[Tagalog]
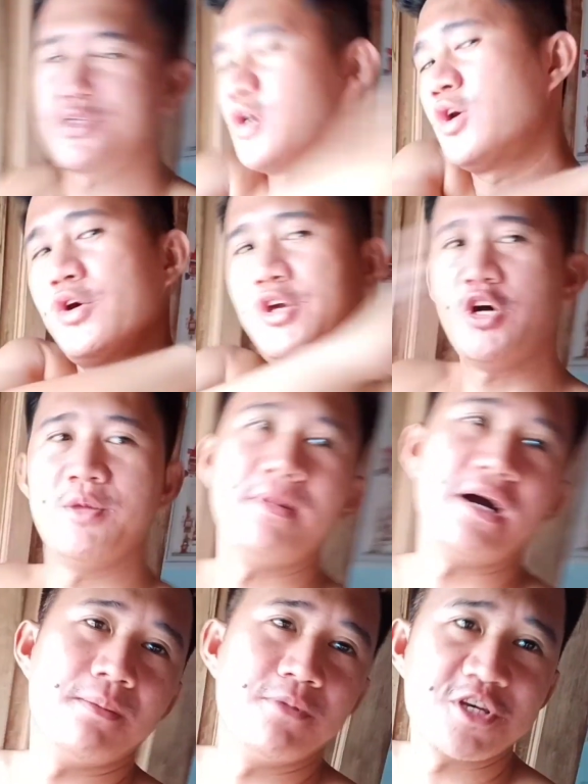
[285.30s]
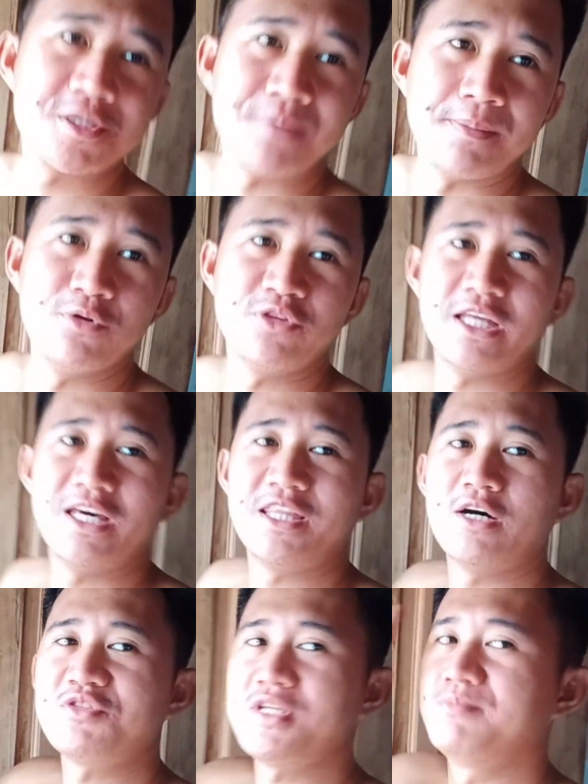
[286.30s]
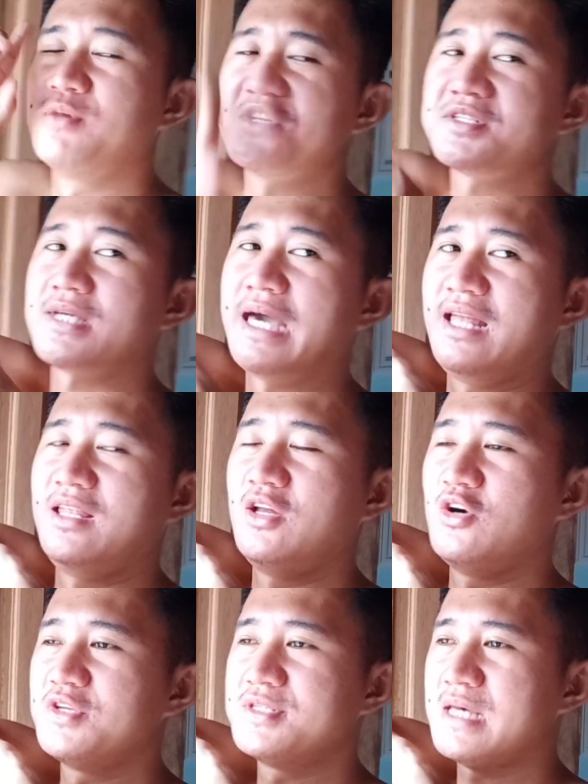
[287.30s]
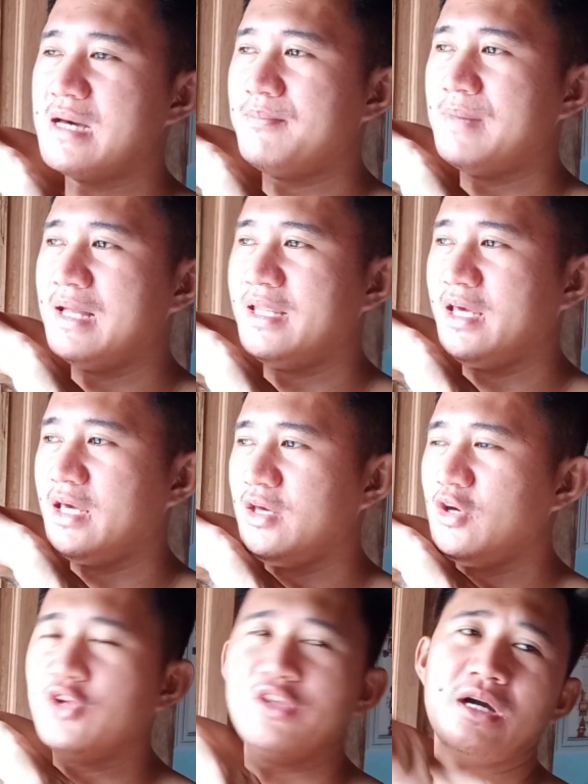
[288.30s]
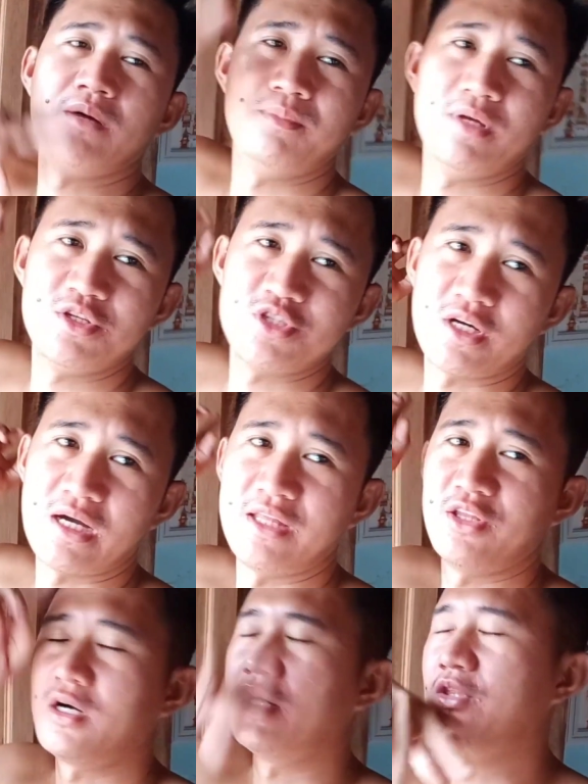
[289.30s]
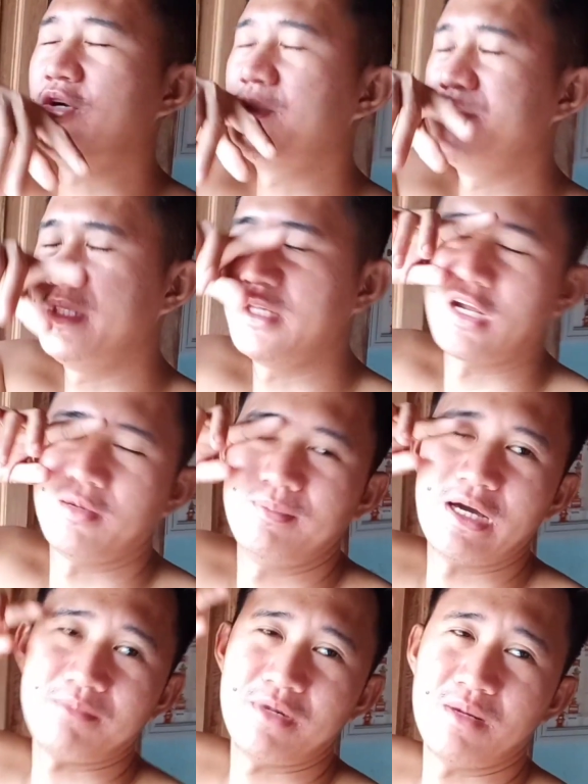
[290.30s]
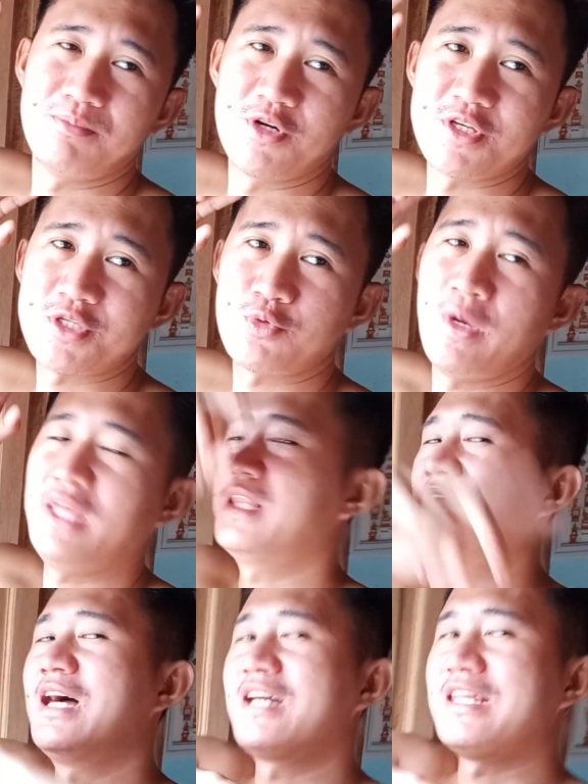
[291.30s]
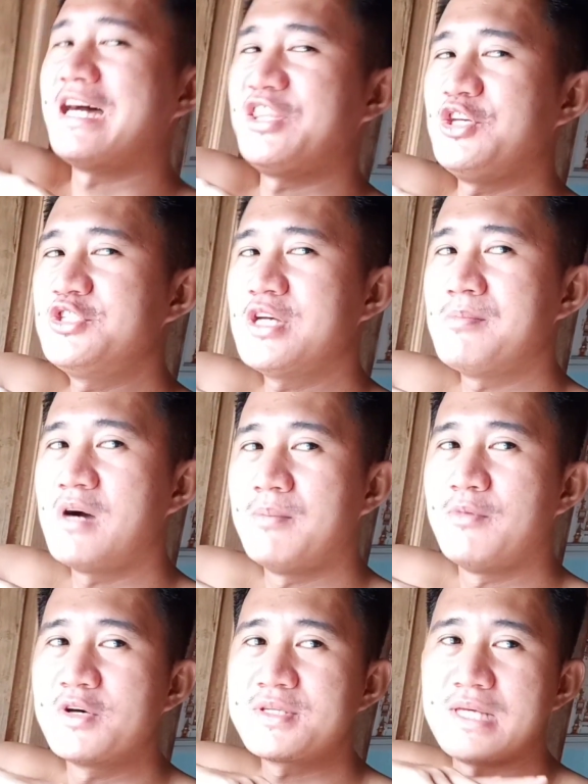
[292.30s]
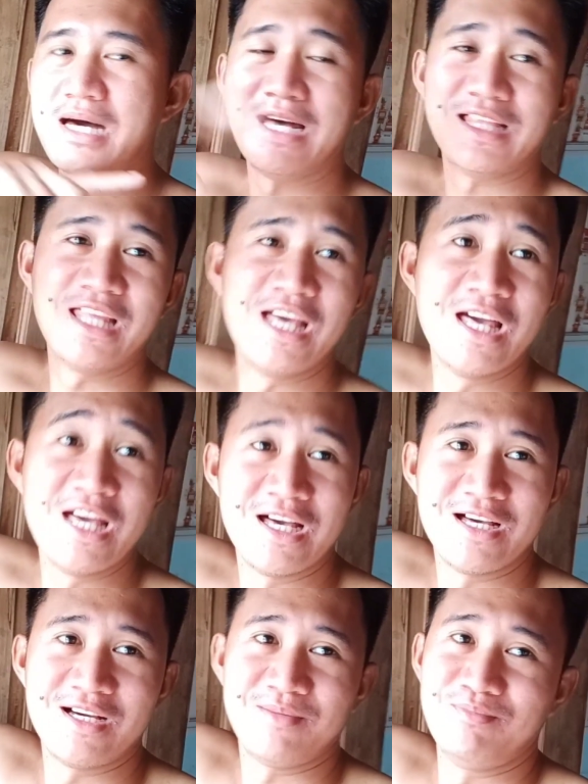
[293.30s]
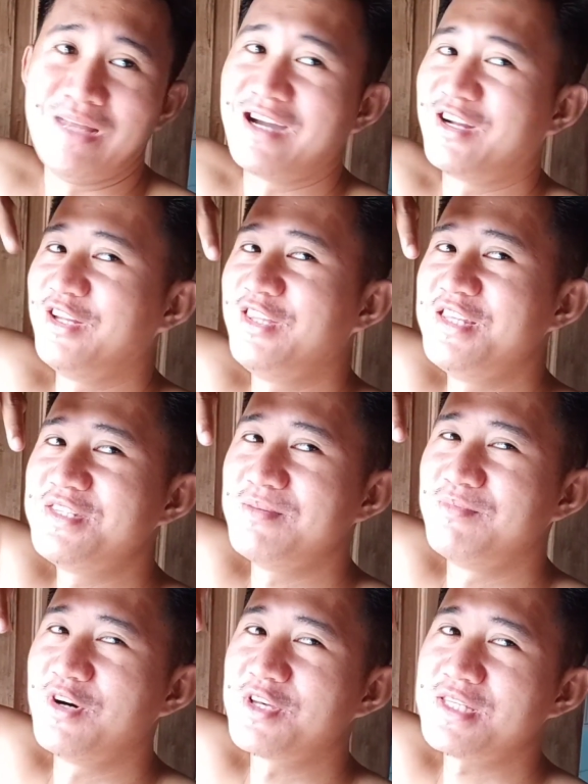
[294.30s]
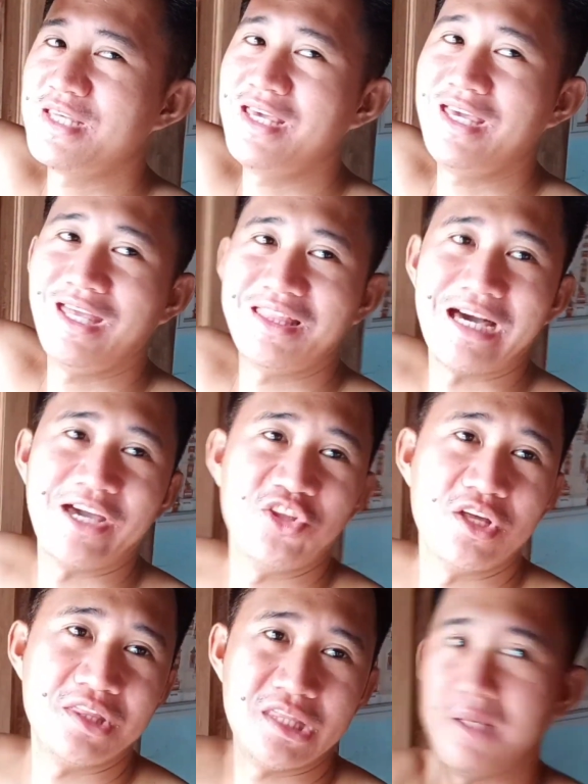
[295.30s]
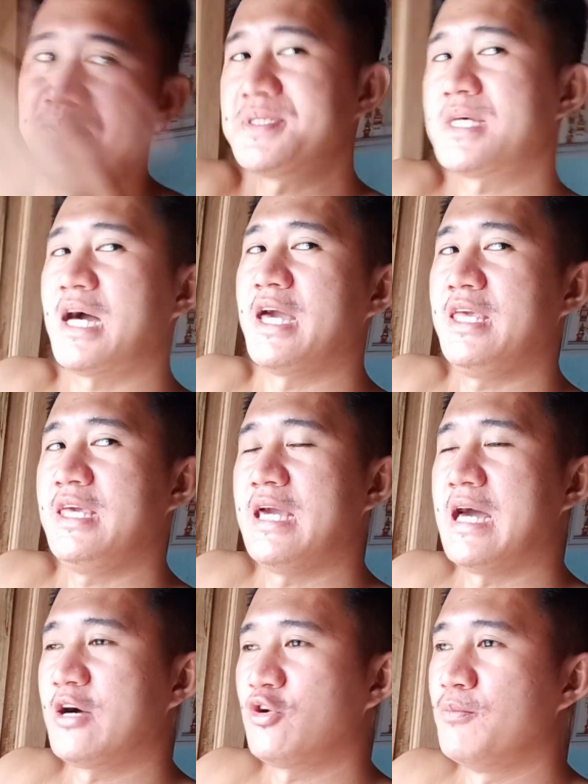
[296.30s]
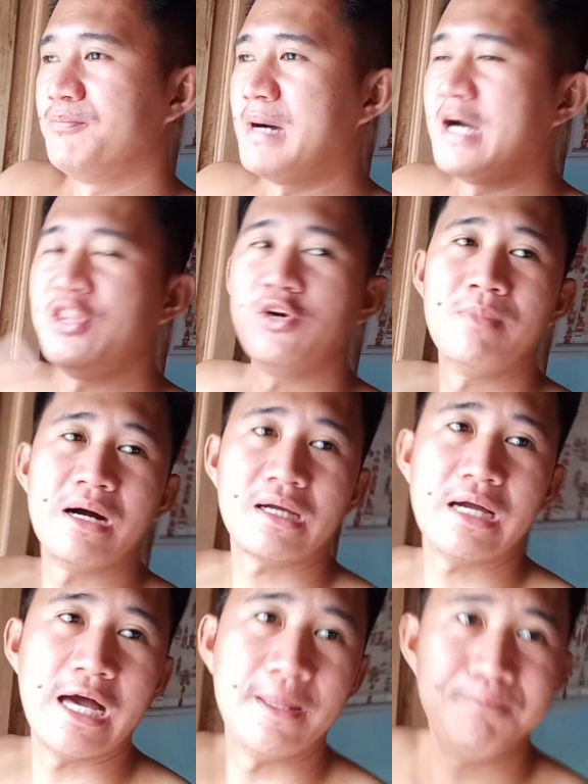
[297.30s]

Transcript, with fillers: So yun mga boss, papunta na daw si boss Kyle Loza. Bale yun, nagabil siya nga ng ano, mineral block mga boss. Wait na lang natin siya mga boss at vlogger din si boss. Hingi tayo ng tips sa kanya kung paano mag